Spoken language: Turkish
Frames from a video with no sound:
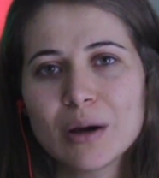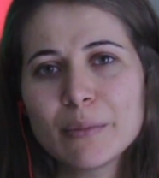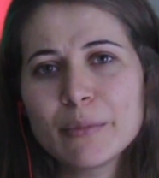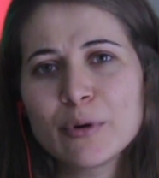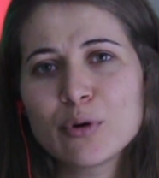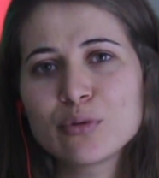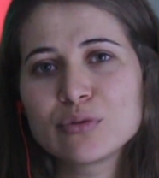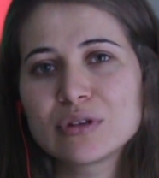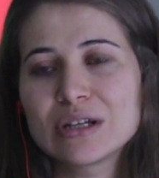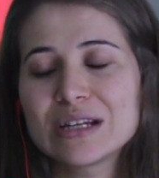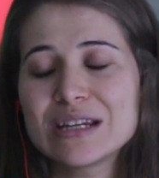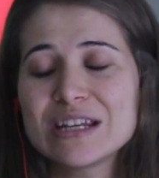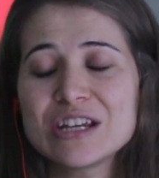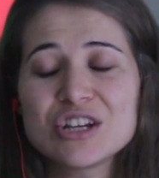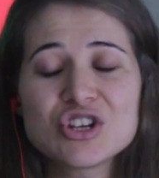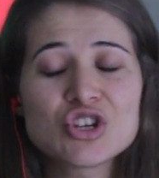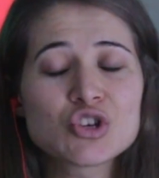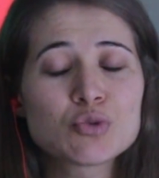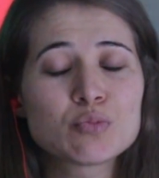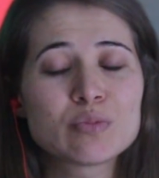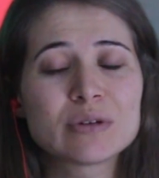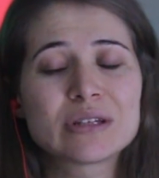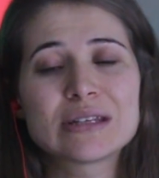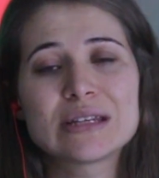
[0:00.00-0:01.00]
Ama onların
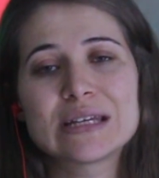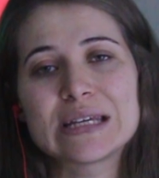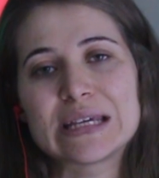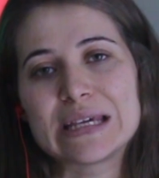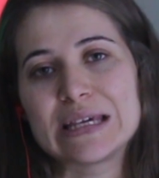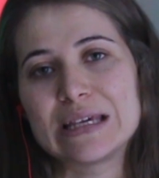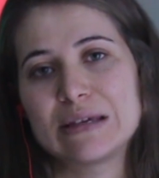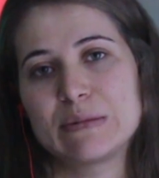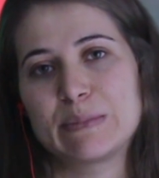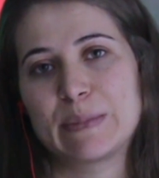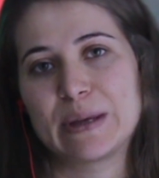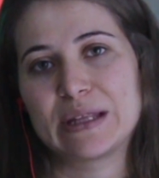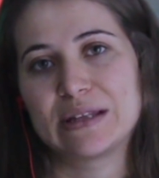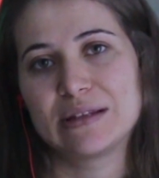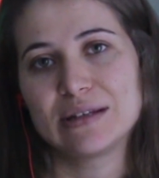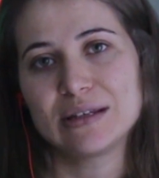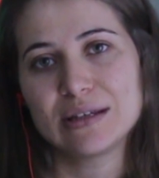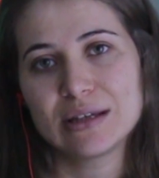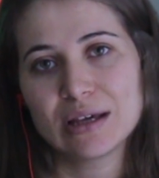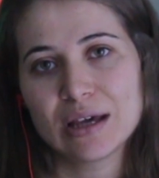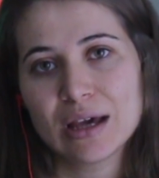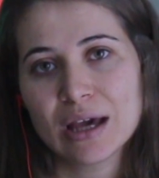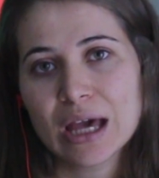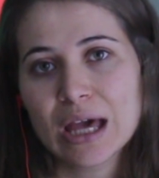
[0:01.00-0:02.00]
hiçbirini giymedik.